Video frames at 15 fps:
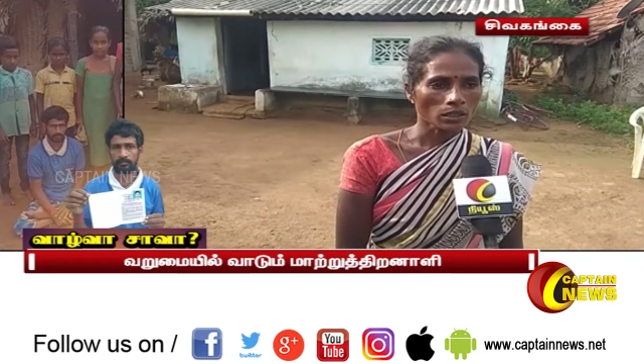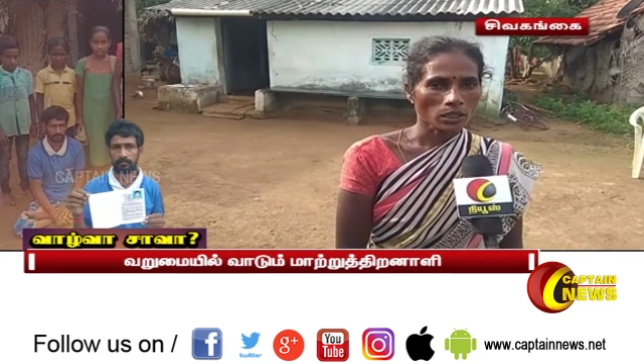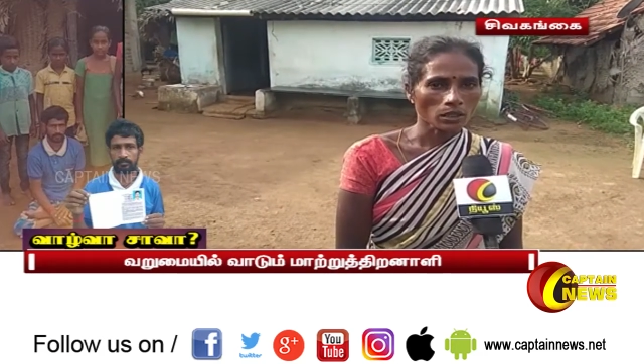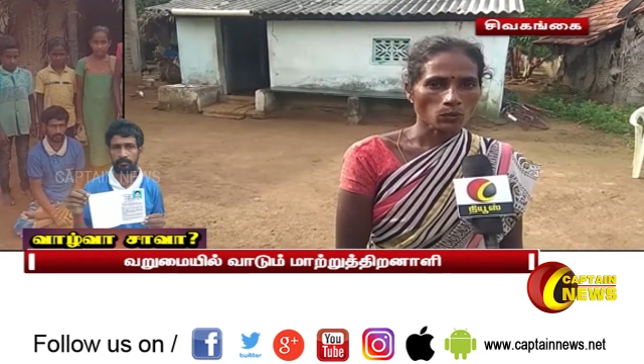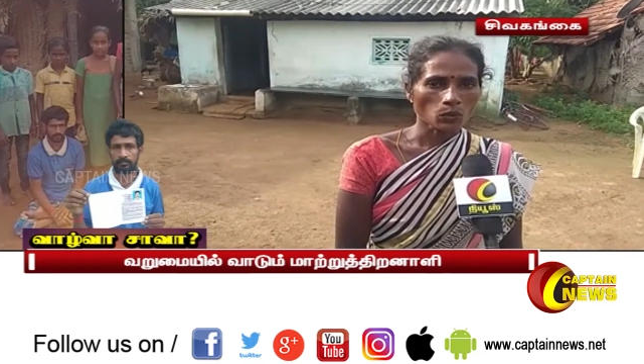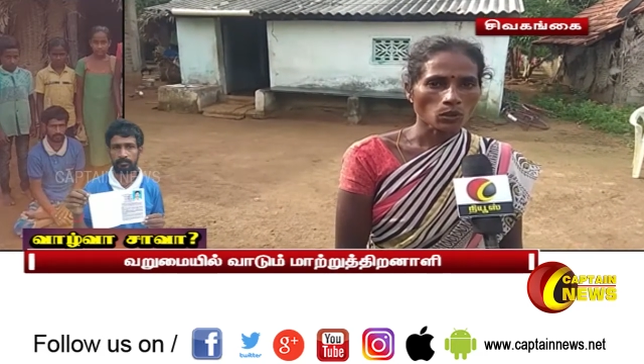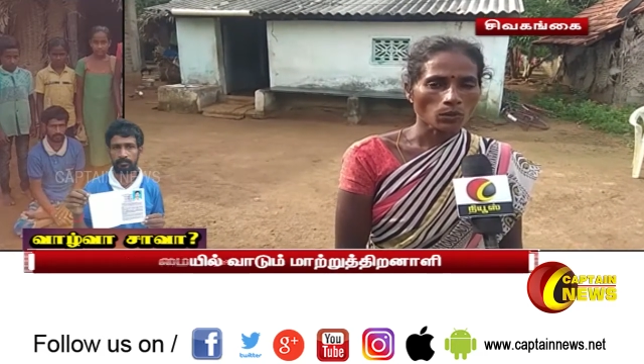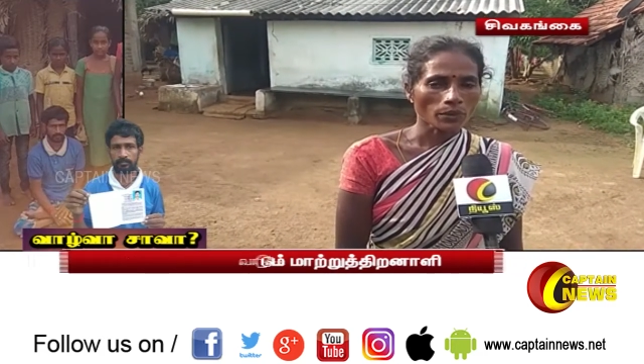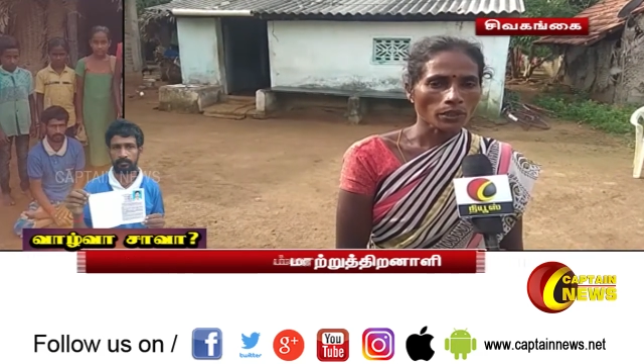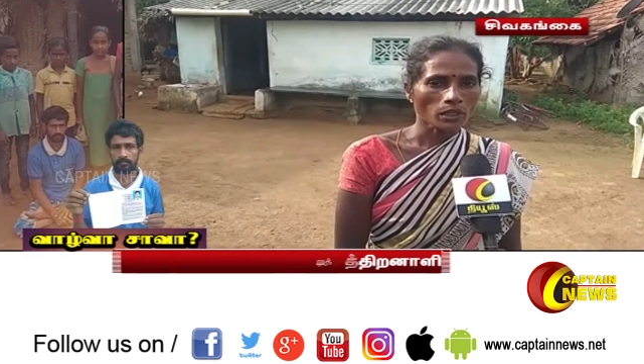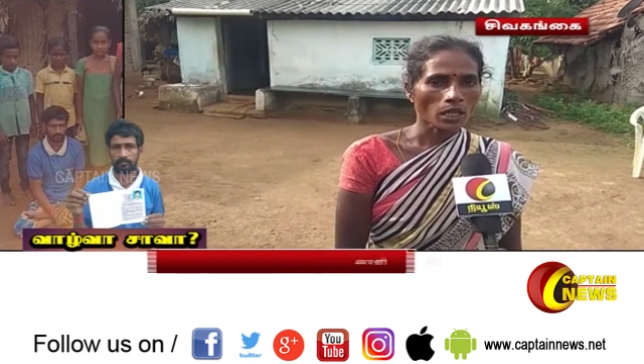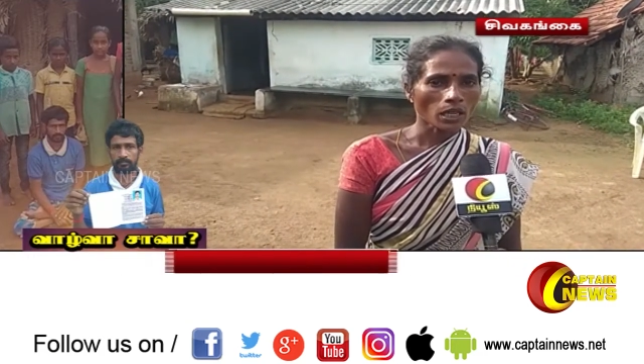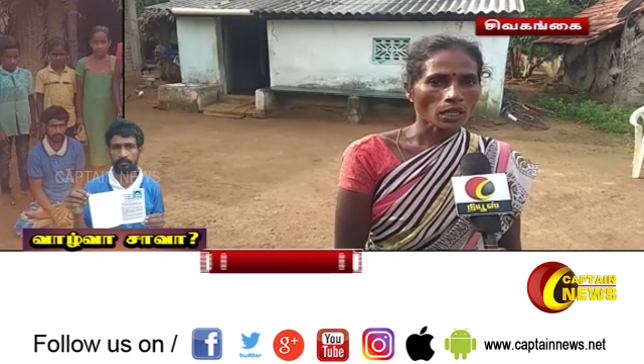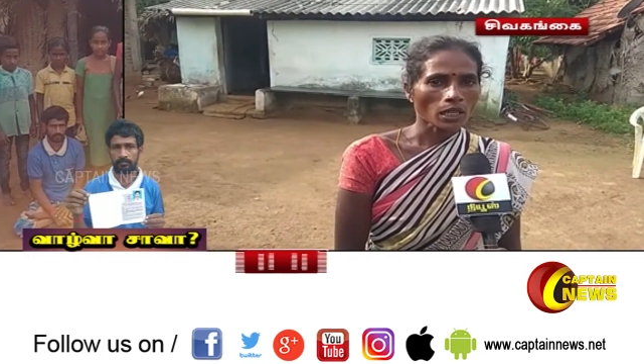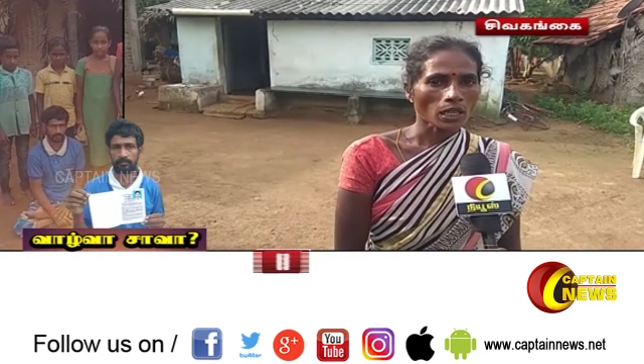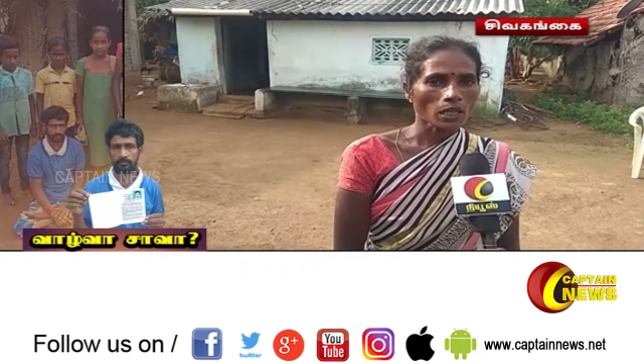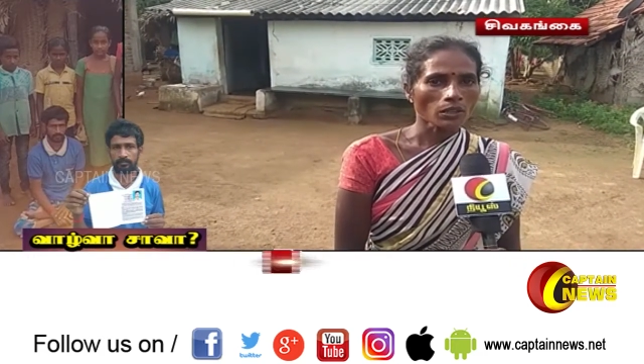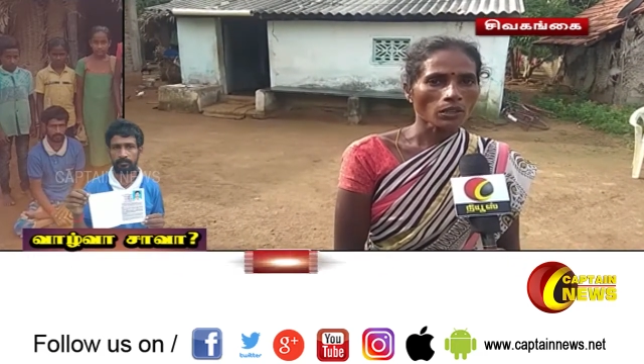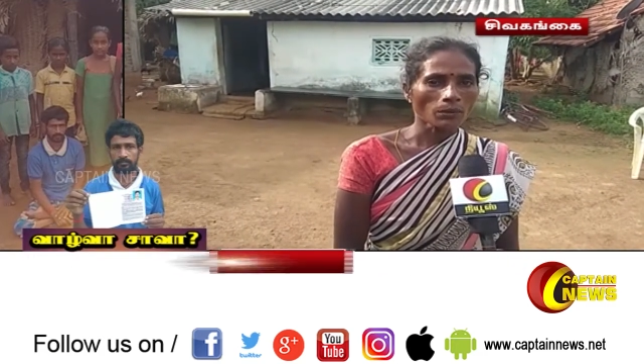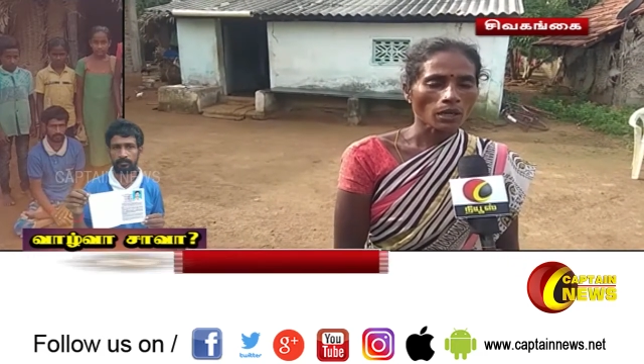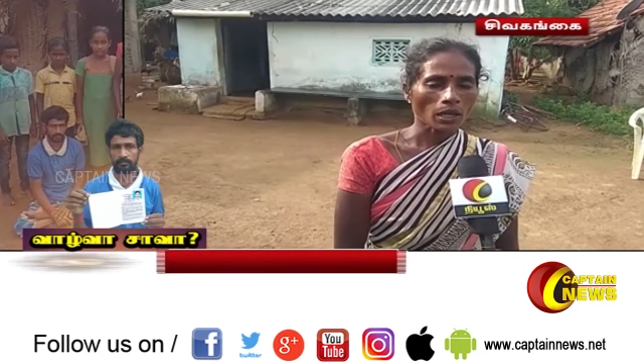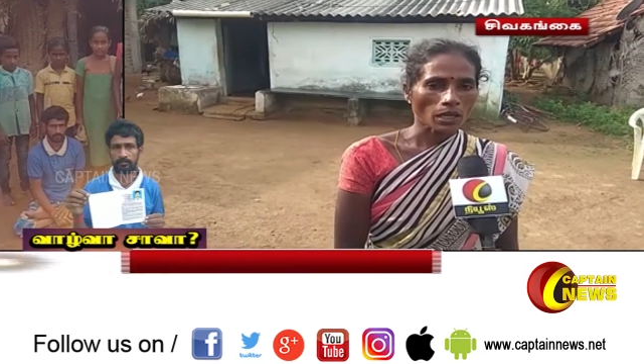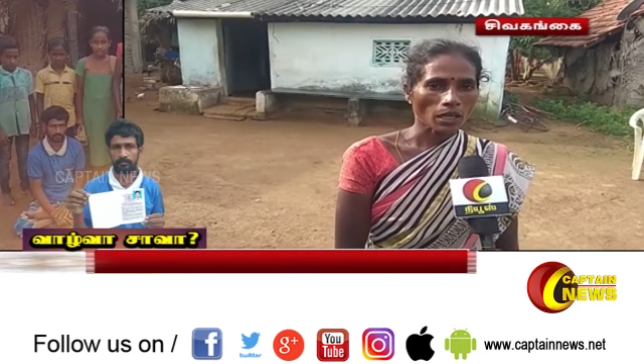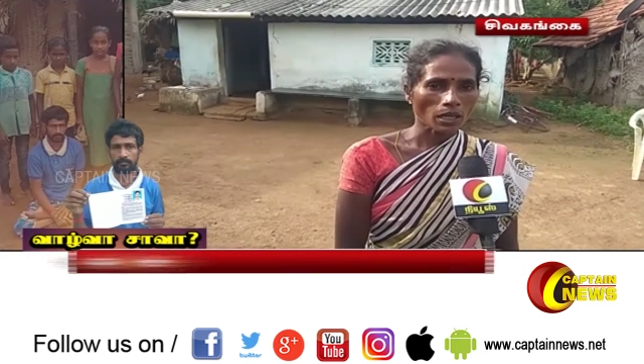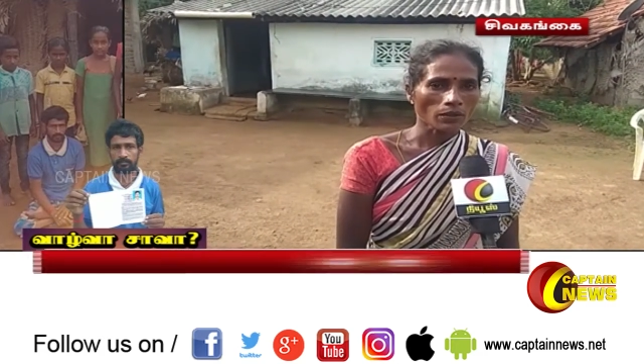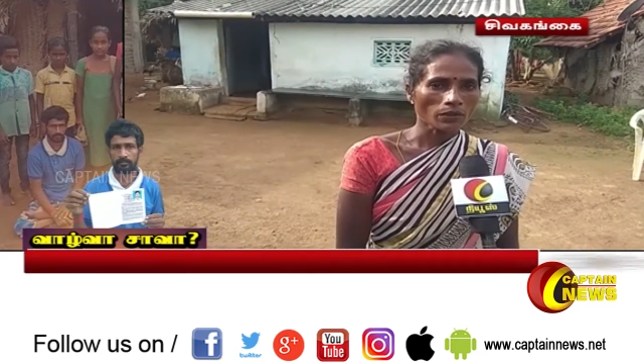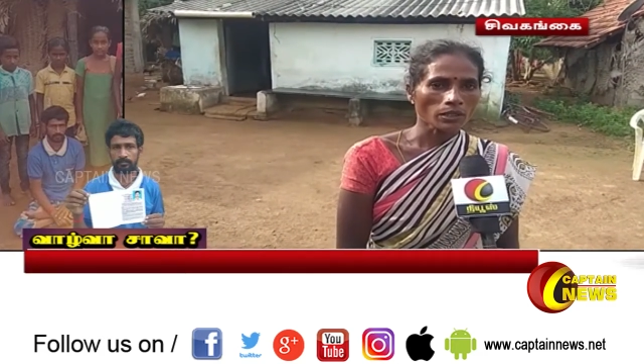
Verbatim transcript: ரெண்டு மூணு பேர் அக்கா அக்கா